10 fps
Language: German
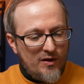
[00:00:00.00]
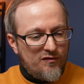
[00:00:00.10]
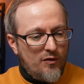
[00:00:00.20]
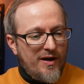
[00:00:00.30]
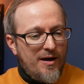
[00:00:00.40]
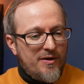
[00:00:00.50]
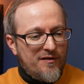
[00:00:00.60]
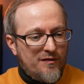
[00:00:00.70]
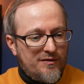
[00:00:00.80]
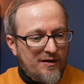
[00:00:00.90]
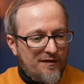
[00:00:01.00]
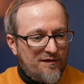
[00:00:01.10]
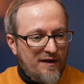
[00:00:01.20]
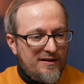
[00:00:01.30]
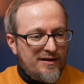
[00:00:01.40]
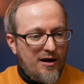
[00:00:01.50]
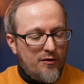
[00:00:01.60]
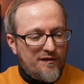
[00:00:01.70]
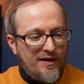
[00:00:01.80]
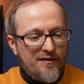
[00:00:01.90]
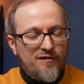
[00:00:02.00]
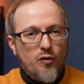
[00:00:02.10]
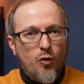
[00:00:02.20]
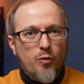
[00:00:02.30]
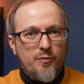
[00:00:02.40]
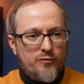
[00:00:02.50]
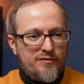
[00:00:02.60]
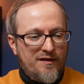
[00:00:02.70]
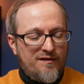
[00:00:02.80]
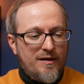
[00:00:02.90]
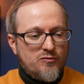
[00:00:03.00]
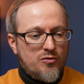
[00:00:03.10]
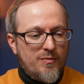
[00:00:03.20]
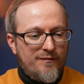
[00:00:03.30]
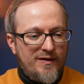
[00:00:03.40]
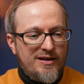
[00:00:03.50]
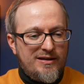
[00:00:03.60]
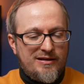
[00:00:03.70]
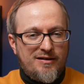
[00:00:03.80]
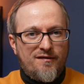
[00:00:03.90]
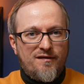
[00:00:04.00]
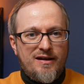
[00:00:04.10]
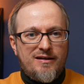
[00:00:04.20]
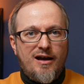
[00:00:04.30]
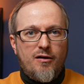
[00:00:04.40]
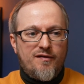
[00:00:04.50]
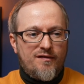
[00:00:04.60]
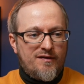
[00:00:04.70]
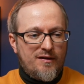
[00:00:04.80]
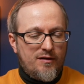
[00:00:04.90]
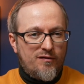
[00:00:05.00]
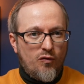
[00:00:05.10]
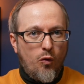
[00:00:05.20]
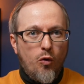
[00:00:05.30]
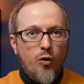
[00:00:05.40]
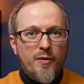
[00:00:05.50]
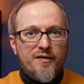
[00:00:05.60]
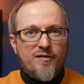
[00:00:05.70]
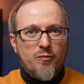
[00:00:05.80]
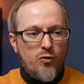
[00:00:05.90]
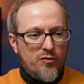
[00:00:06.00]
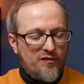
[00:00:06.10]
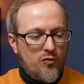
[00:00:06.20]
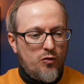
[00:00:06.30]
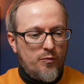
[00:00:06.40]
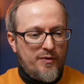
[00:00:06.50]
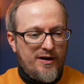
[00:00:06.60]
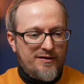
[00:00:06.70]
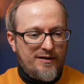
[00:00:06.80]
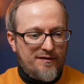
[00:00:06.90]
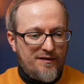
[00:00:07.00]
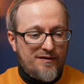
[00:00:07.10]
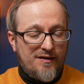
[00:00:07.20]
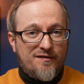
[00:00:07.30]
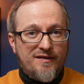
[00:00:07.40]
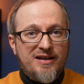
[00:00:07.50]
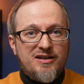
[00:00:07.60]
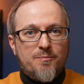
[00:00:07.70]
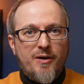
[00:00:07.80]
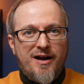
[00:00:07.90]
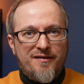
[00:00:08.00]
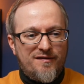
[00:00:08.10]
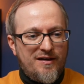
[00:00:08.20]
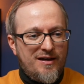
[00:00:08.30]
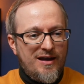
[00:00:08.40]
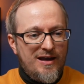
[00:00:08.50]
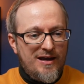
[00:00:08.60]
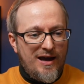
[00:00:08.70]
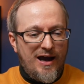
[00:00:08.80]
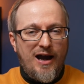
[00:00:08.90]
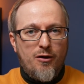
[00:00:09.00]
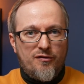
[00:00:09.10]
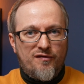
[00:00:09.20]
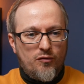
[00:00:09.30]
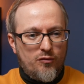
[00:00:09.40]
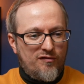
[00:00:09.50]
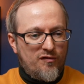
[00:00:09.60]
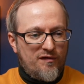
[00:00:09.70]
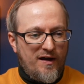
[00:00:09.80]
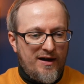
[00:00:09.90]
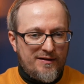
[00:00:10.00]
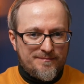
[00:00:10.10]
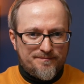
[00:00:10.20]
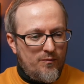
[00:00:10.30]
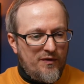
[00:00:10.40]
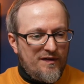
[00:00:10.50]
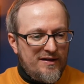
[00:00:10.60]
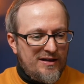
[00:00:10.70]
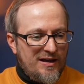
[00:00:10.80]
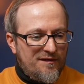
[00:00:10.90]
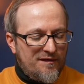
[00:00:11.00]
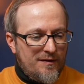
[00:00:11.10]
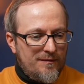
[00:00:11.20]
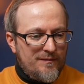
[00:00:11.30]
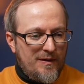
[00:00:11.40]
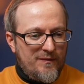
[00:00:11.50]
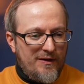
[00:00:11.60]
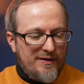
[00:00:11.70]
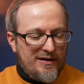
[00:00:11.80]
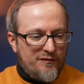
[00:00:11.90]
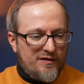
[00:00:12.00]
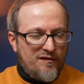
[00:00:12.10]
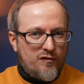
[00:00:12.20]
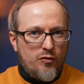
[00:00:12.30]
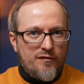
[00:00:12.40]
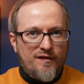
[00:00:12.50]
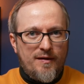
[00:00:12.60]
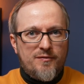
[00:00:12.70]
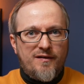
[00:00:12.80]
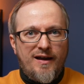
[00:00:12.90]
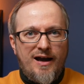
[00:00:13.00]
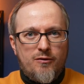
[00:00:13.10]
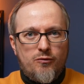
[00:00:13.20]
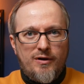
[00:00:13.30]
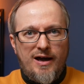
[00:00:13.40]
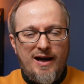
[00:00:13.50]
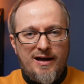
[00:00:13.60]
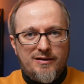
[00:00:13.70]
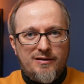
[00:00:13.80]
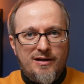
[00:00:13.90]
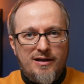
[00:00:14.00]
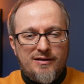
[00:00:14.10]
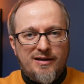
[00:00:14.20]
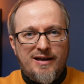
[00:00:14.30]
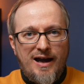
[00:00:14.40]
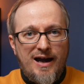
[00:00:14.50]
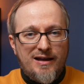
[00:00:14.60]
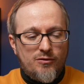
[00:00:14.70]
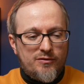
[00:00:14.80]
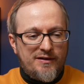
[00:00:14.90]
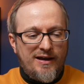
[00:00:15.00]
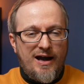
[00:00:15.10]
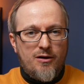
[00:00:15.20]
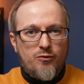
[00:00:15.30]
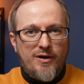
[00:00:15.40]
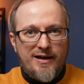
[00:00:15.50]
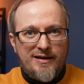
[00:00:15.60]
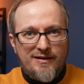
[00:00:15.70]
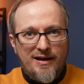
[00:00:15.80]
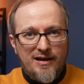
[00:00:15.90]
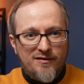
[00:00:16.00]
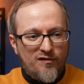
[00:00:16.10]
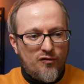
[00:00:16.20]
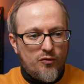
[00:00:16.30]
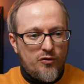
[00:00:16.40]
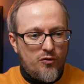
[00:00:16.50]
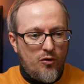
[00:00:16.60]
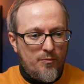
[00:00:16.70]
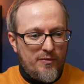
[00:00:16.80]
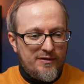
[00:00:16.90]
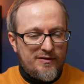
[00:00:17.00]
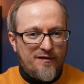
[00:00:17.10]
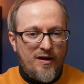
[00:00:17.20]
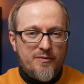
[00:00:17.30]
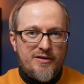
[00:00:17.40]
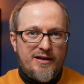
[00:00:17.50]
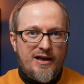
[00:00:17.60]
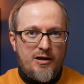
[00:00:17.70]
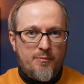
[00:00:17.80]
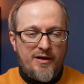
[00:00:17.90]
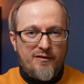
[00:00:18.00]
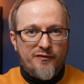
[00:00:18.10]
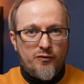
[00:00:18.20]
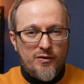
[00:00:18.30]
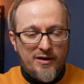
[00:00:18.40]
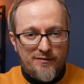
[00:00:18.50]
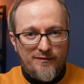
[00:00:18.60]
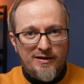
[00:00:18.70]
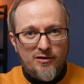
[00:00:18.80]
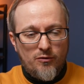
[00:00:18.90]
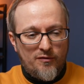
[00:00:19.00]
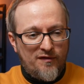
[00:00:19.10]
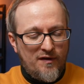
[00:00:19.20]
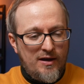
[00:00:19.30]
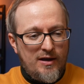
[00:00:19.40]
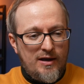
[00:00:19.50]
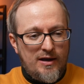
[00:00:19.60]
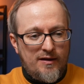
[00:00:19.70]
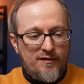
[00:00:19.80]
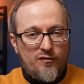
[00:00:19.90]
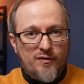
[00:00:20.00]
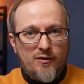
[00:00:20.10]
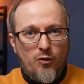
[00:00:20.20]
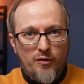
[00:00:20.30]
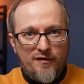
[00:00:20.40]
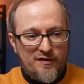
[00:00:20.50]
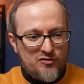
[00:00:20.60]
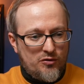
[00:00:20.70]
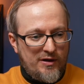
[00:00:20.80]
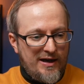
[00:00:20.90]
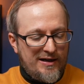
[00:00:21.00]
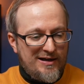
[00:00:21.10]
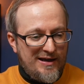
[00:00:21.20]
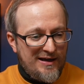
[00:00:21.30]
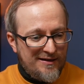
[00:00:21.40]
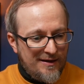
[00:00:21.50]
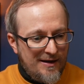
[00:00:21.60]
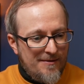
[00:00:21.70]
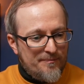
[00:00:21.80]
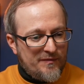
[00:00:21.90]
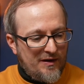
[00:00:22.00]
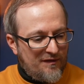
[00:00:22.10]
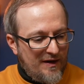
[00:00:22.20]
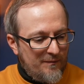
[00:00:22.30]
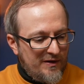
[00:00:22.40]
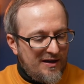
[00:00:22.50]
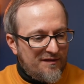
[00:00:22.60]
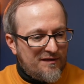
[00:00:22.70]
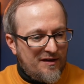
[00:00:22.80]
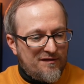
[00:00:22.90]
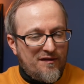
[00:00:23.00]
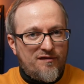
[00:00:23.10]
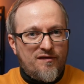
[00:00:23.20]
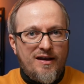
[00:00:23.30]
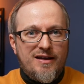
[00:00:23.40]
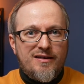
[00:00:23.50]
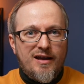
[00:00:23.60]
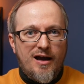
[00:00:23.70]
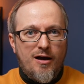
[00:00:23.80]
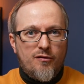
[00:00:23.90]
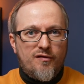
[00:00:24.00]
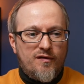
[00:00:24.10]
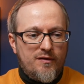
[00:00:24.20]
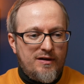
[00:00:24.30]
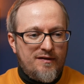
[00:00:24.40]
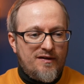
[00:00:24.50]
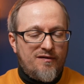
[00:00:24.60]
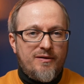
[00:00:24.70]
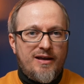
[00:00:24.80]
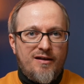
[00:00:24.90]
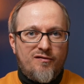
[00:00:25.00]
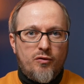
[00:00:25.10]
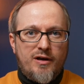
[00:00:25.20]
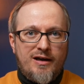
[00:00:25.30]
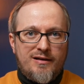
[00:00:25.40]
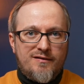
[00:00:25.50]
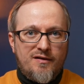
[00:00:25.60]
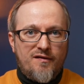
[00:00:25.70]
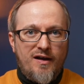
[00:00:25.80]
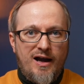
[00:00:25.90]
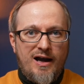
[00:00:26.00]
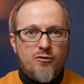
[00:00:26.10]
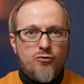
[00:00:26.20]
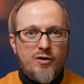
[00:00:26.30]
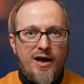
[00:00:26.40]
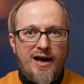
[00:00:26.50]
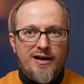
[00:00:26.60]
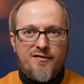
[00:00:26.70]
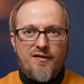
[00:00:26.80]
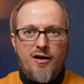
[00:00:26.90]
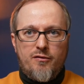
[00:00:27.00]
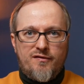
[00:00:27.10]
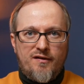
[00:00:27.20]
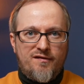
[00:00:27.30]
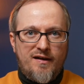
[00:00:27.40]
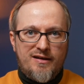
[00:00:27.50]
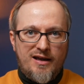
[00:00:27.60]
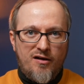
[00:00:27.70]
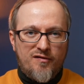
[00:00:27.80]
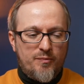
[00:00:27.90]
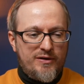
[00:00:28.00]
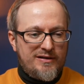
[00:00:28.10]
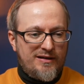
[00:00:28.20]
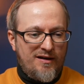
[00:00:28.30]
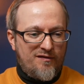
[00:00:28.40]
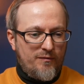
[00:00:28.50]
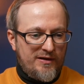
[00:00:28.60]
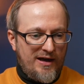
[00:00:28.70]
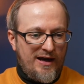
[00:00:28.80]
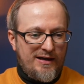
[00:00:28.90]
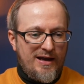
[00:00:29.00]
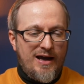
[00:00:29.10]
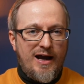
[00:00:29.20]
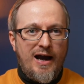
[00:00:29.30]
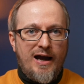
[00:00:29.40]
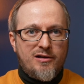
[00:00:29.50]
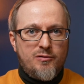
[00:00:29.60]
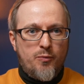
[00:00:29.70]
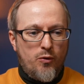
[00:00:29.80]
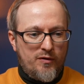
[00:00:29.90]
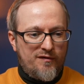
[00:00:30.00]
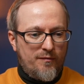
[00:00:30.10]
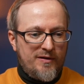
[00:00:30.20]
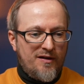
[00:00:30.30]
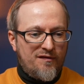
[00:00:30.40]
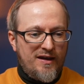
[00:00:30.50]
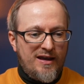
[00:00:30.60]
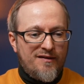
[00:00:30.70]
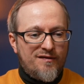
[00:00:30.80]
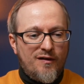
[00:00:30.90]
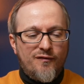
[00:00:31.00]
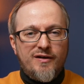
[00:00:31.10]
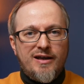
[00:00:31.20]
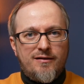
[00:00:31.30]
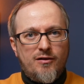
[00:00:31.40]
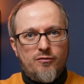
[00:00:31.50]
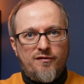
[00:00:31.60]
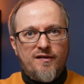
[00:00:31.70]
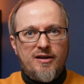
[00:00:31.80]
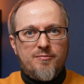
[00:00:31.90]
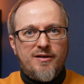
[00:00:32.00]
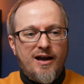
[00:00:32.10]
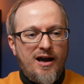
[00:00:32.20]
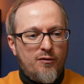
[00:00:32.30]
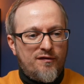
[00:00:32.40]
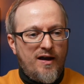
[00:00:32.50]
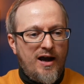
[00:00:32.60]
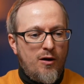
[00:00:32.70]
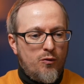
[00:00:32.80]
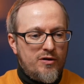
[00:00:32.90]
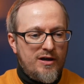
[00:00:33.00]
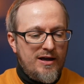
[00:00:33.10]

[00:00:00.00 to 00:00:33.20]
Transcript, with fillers: So, wir haben also das zehnte Haus ganz hier oben und das ist eben schon mal wichtig. Das zehnte Haus ist zu oberst im Horoskop, ja, das, das sichtbarste Haus sozusagen. Und wir sehen jetzt, wenn wir wieder auf dieses Konzept der angularen Triaden oder der Angularität zurückkommen, das habe ich in einem meiner früheren Videos äh, zu den Häusern schon erklärt, dann sehen wir jetzt, dass das zehnte Haus ist jetzt wieder ein sogenanntes angulares Haus. Das zehnte Haus bildet also wieder ein Angelpunkt, sowie das erste, vierte und siebte Haus auch.